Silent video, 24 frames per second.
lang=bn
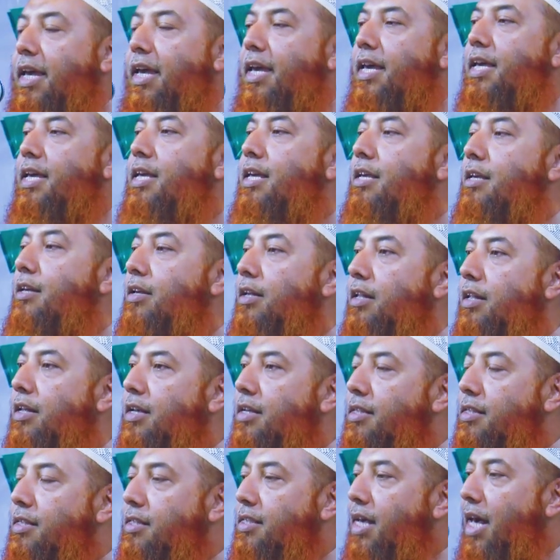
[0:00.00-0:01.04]
এই
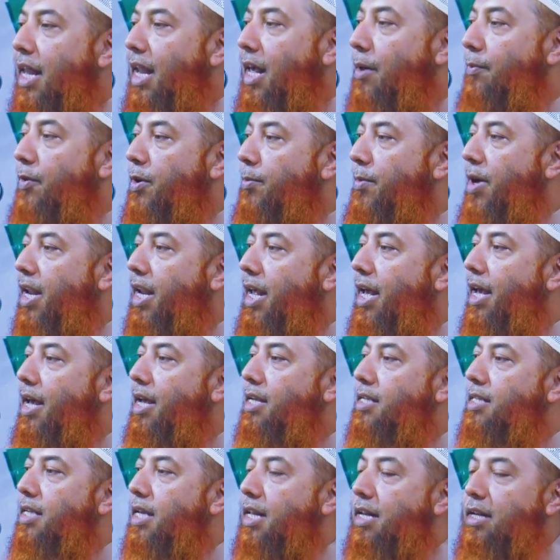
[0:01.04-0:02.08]
সালাফি
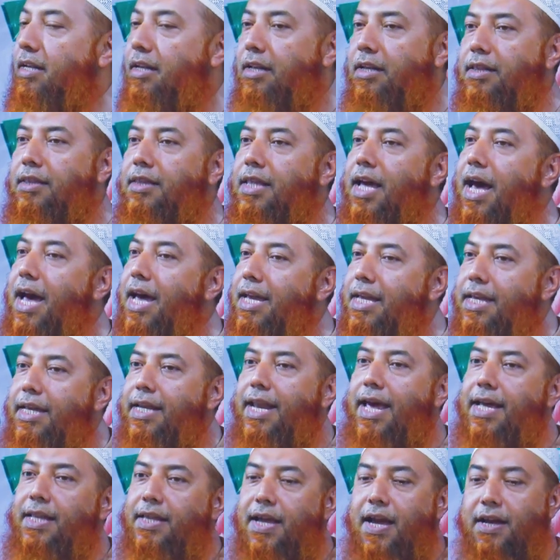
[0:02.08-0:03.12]
মানহাজের দায়ী
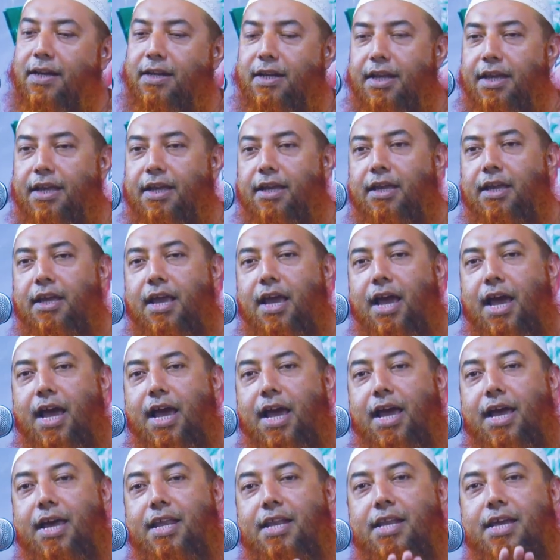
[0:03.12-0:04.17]
না থাকলে
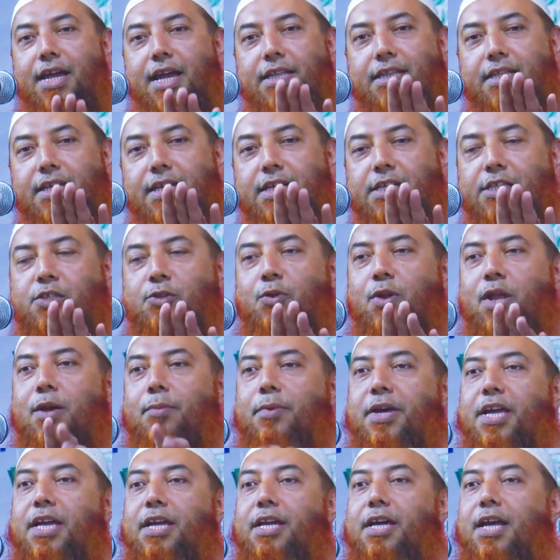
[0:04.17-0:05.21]
আহলে হাদিস
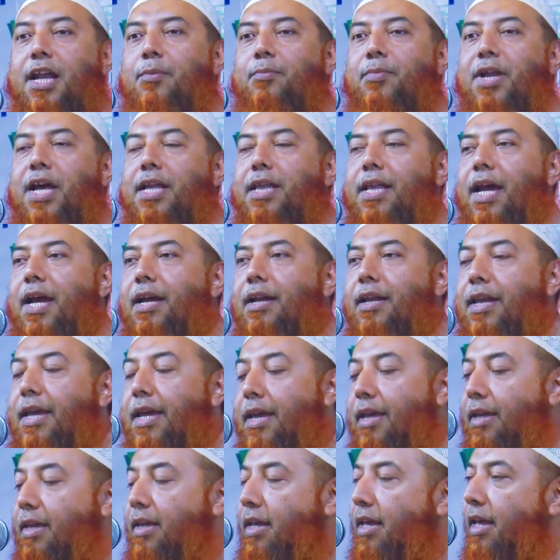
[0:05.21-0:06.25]
ওলামায়াম না থাকলে
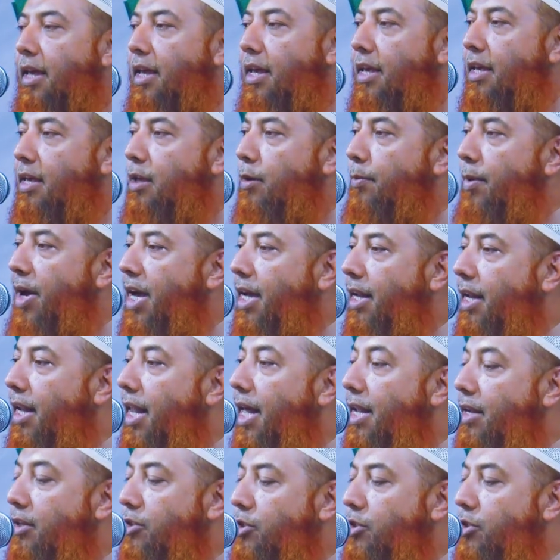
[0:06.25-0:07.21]
এই বাংলার